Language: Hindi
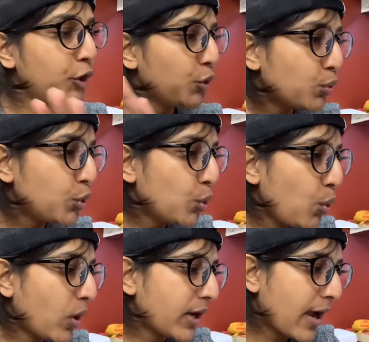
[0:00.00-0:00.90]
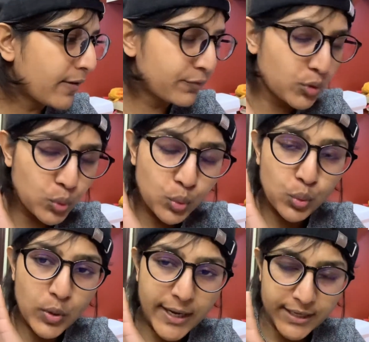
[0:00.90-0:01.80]
यू डू नॉट हैव टू
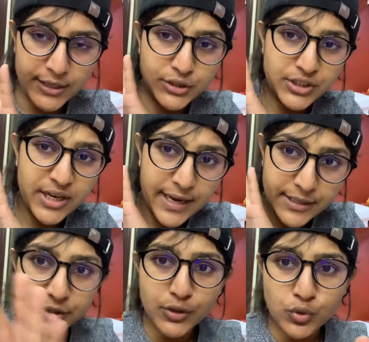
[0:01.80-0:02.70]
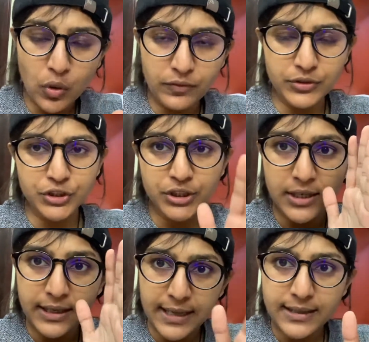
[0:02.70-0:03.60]
एंगेज इन एनी सच कॉन्वर्सेशन
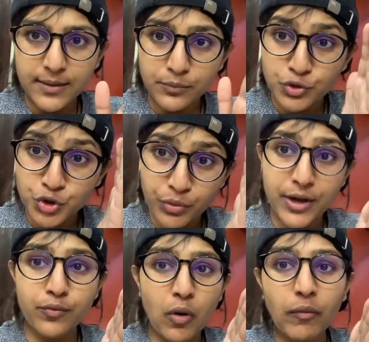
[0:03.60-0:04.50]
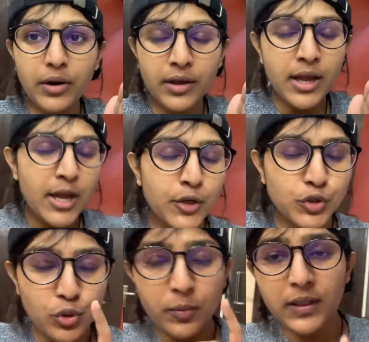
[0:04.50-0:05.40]
एंड टेल देम स्ट्रेट फॉरवर्ड
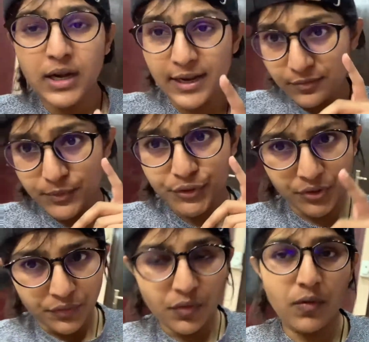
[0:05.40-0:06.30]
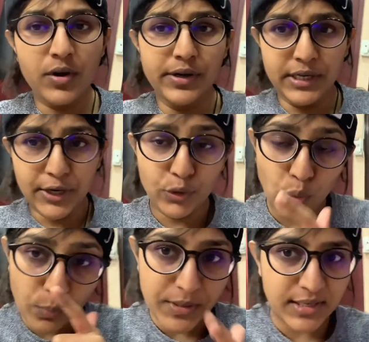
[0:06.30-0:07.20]
जो बंदा लाइफ में स्ट्रेट फॉरवर्ड नहीं है
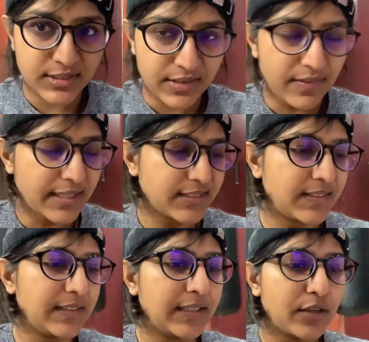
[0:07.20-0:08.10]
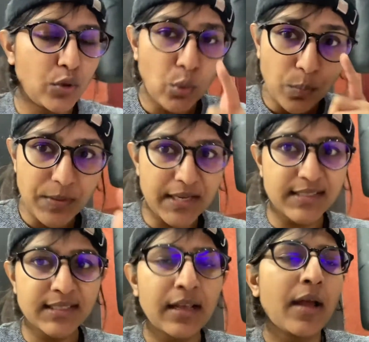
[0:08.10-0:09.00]
नो बी एस एडवाइस नहीं देता नो बी
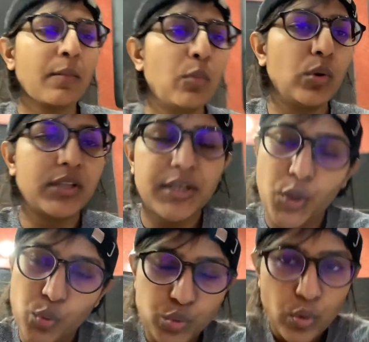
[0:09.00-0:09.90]
एस बोलता नहीं है उसको